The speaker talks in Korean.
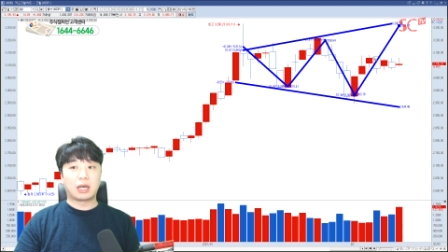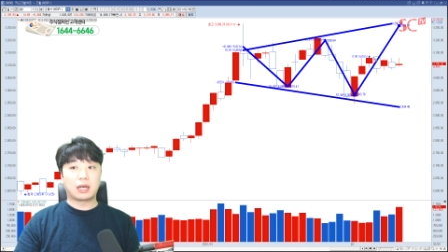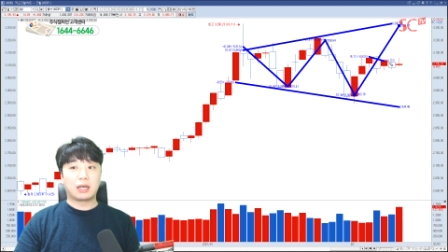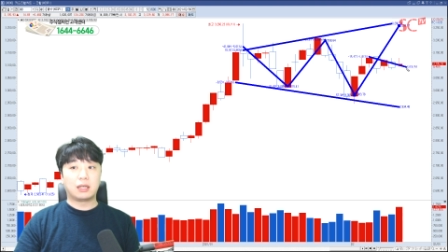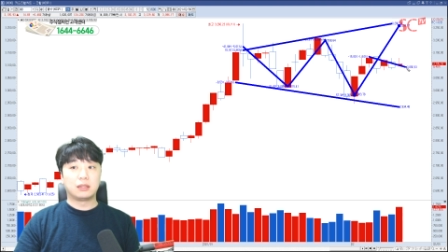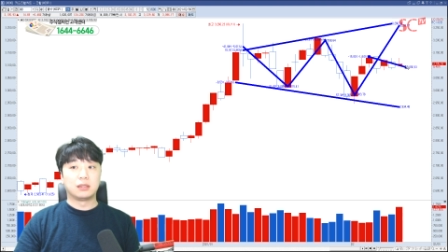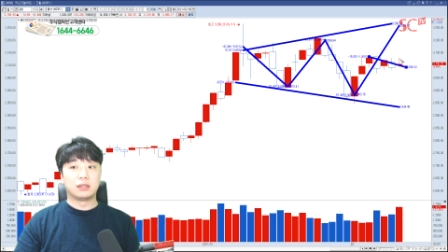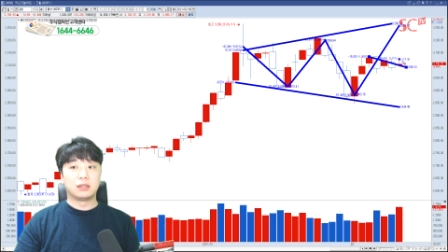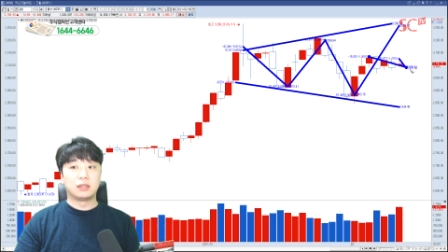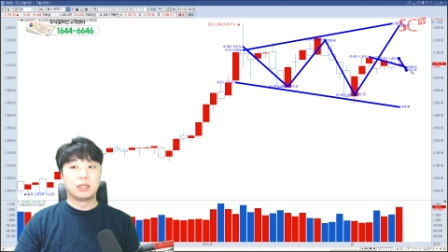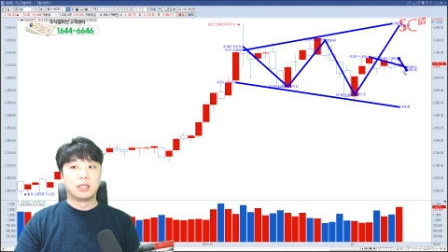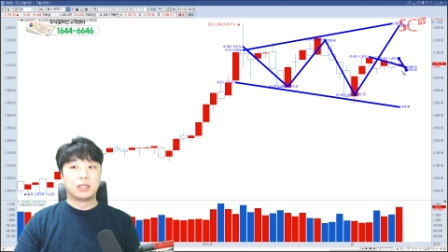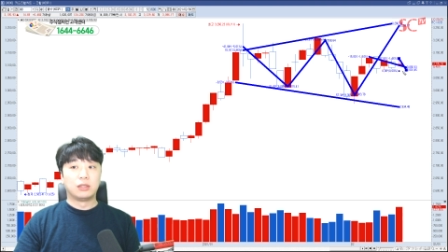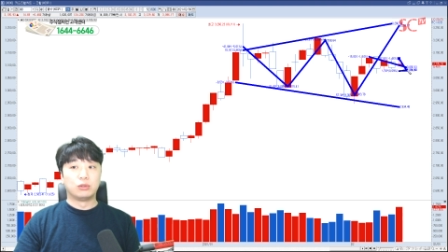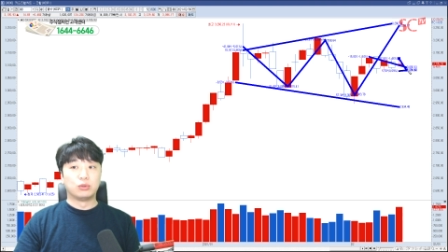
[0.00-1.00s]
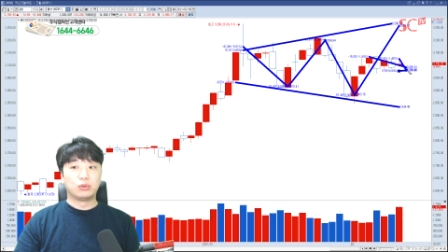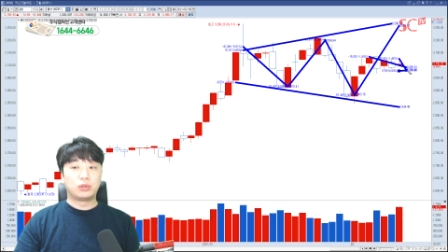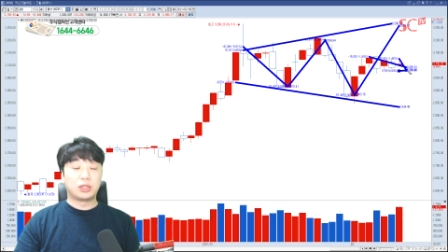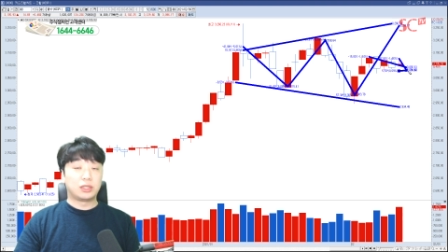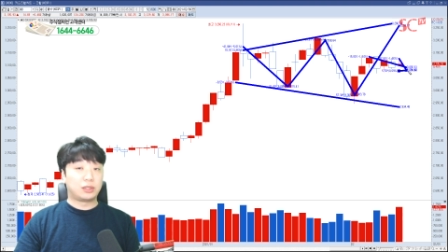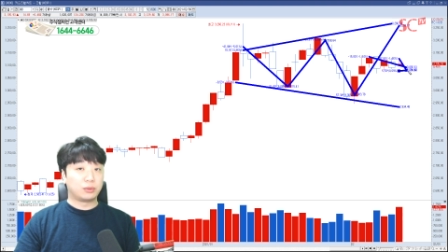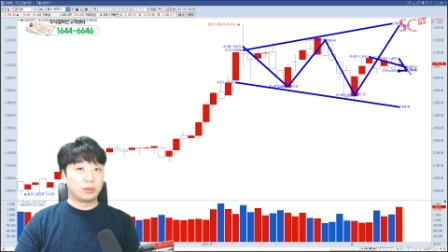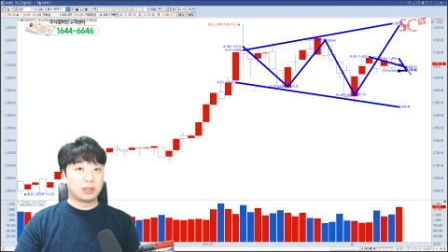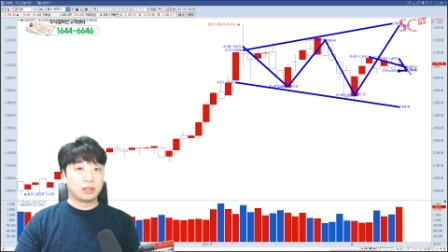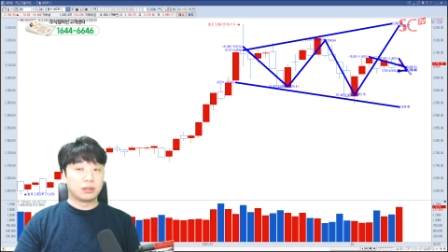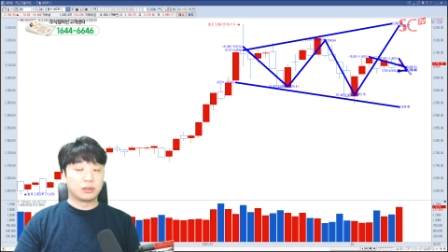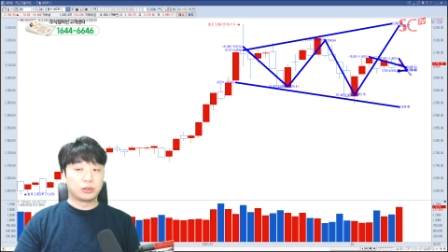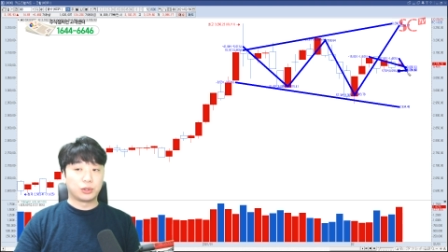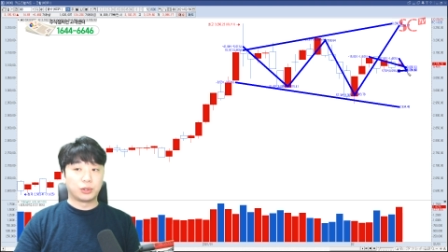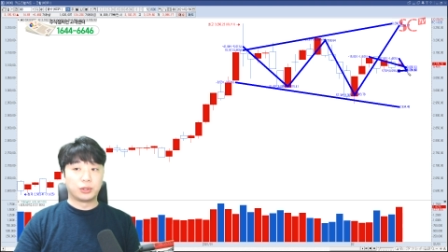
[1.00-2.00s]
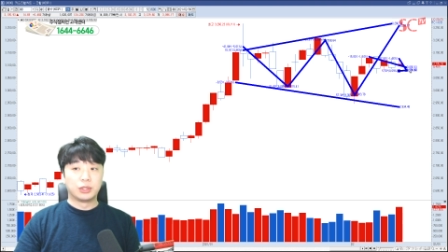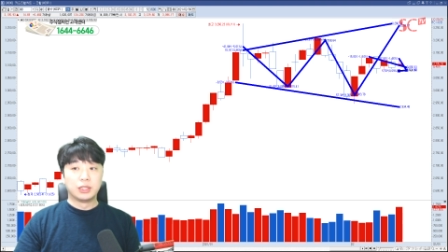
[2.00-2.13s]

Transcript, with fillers: 약간은 루즈해지고 있는 거죠.